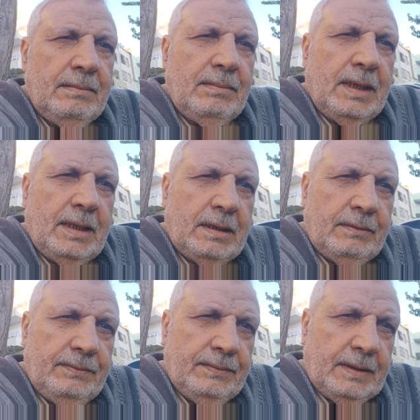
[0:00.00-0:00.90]
ما
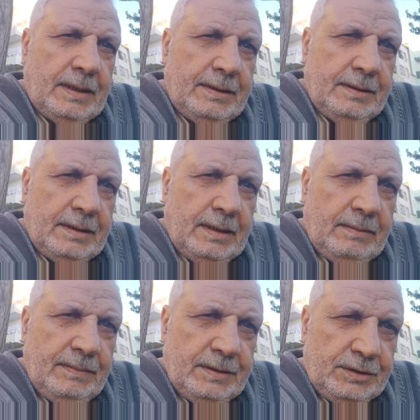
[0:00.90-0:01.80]
أعرف عن
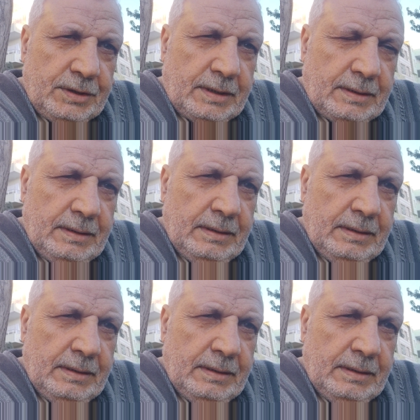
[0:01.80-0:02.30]
البنجر